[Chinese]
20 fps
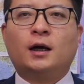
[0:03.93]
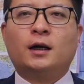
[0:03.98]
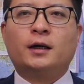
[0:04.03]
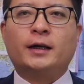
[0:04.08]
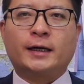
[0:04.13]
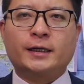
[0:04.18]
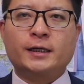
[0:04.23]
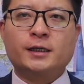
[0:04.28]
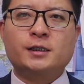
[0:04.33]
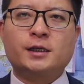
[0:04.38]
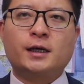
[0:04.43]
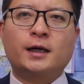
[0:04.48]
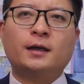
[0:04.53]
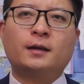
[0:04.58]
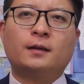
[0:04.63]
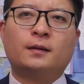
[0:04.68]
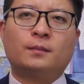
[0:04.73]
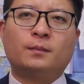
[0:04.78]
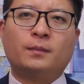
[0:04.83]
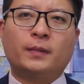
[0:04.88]
两年前，
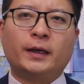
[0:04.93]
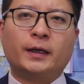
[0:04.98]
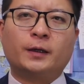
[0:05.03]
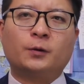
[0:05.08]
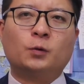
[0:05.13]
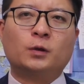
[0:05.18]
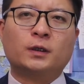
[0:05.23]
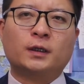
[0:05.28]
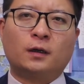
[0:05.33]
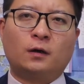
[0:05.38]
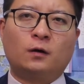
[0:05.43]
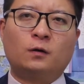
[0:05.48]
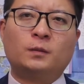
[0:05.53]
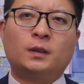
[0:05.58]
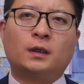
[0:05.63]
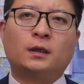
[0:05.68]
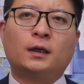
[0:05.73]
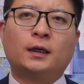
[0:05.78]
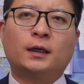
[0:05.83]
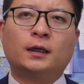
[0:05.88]
美国跟欧
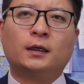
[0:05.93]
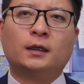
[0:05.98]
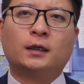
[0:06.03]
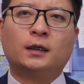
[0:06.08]
盟啊，